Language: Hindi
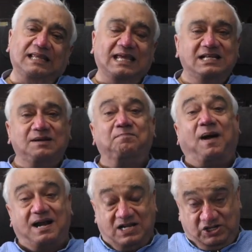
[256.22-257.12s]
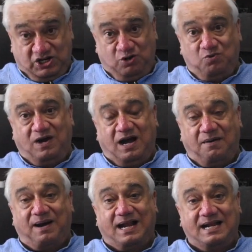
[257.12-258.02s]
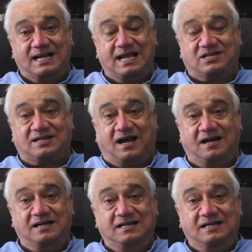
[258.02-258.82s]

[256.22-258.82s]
कि जब पार्टीशन हुआ हमारे देश का